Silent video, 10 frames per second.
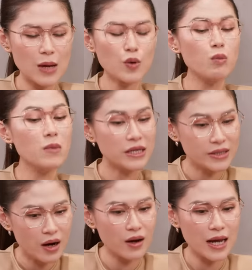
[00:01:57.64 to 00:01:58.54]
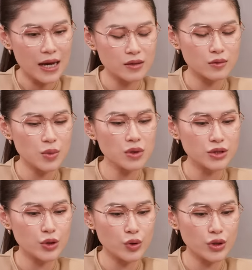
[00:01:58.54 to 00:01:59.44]
em cũng bị nhận lại cũng rất là
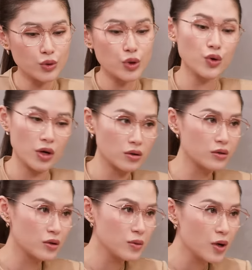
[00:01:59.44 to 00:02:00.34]
nhiều cái điều tiêu cực, đúng